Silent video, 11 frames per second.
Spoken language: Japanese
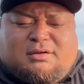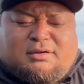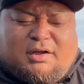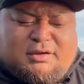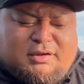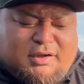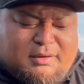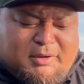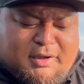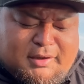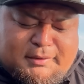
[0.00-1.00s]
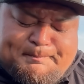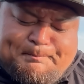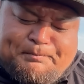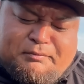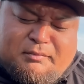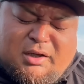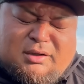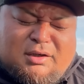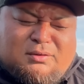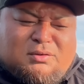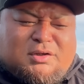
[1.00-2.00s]
なんで、まあ、全
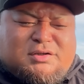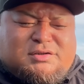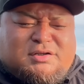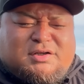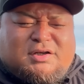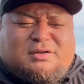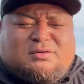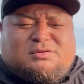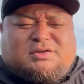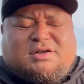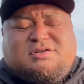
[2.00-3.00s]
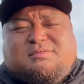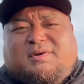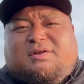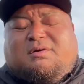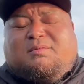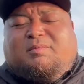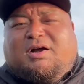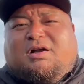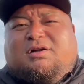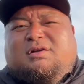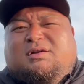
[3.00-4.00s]
く同じデザインの30枚とかもま
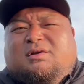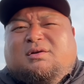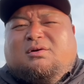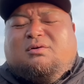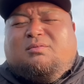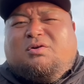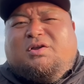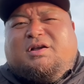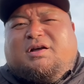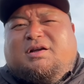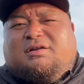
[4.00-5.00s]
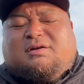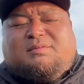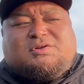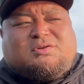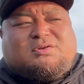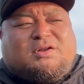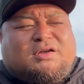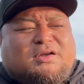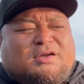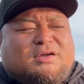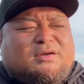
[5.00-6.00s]
あ、おもろいんかなとかもちょっと
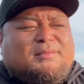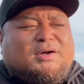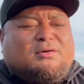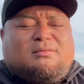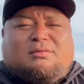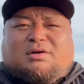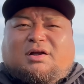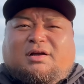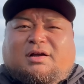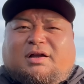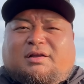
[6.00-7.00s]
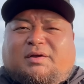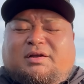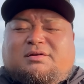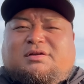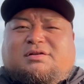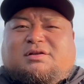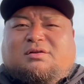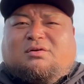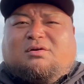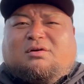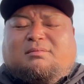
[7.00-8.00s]
ね、まあ考えてはいるんですけ
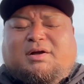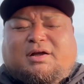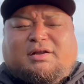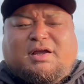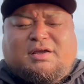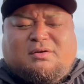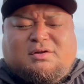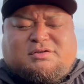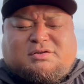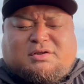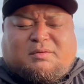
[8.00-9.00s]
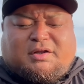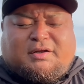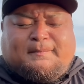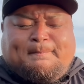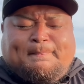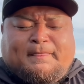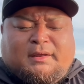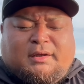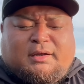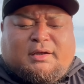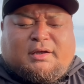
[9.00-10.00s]
ど、まあ内容についてはね、
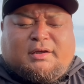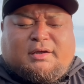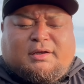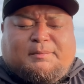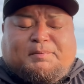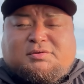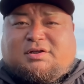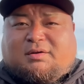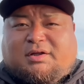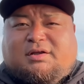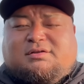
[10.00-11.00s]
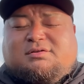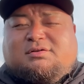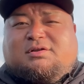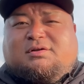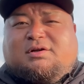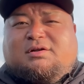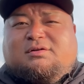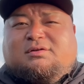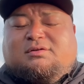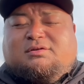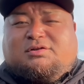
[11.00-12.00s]
ポスターをね、作ってくれ
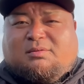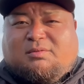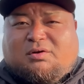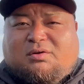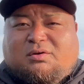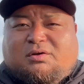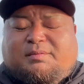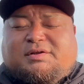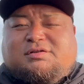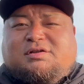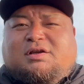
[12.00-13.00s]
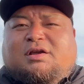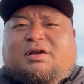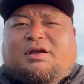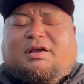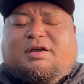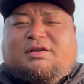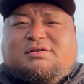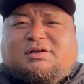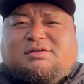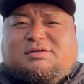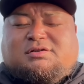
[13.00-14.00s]
る人もおりますし、印
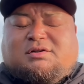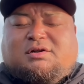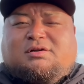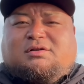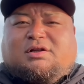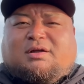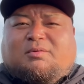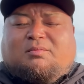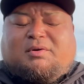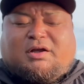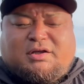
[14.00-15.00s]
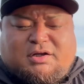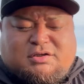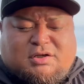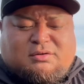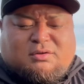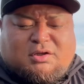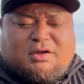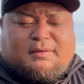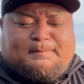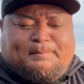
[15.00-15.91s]
刷してくれる方もまあいらっしゃるので、